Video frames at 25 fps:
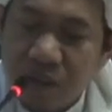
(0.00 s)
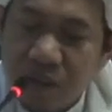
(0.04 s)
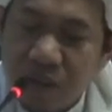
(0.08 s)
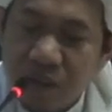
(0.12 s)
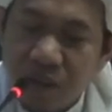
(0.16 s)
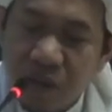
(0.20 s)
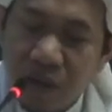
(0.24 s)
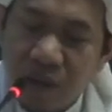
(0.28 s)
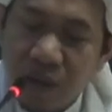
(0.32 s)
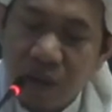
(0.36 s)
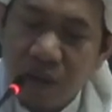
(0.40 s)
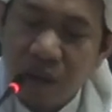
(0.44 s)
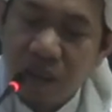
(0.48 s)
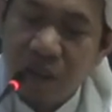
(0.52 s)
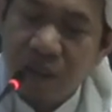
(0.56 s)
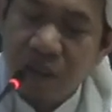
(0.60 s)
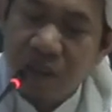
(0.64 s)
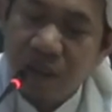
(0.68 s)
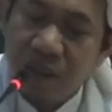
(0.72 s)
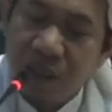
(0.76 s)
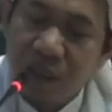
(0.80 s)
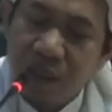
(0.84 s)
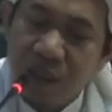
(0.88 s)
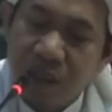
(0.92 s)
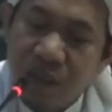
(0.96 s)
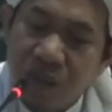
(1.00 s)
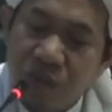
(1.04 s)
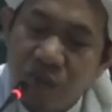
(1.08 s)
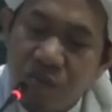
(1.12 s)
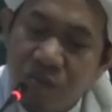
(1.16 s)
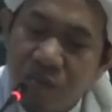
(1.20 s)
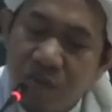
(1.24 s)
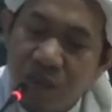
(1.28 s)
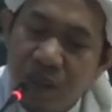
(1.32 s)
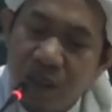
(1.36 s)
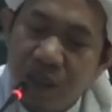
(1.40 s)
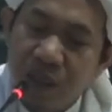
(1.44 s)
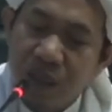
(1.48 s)
seorang istri itu
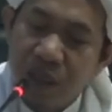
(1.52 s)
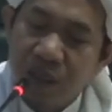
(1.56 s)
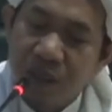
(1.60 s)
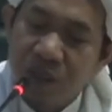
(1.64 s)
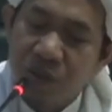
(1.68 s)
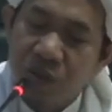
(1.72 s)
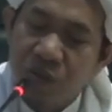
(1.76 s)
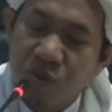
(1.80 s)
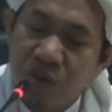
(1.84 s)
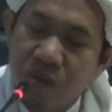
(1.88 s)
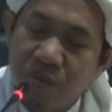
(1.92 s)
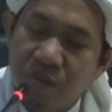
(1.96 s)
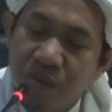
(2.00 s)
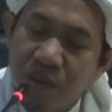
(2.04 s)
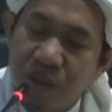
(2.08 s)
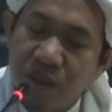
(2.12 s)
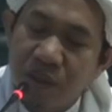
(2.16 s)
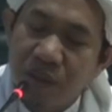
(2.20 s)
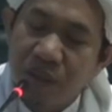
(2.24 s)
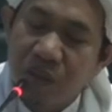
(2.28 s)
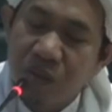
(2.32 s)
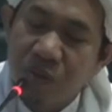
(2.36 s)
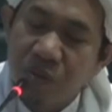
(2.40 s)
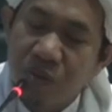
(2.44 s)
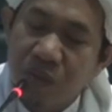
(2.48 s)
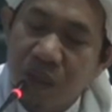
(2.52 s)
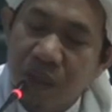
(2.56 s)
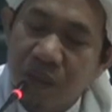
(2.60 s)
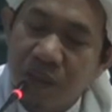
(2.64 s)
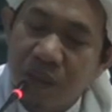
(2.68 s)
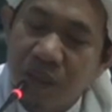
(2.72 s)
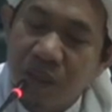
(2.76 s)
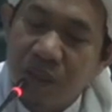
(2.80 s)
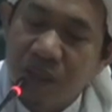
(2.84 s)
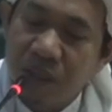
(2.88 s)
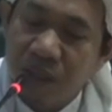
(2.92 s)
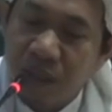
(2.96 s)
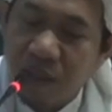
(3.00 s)
melihat suaminya duka
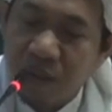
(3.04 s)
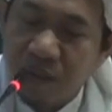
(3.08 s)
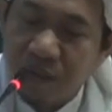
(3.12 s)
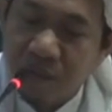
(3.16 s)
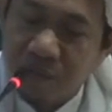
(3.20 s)
cita.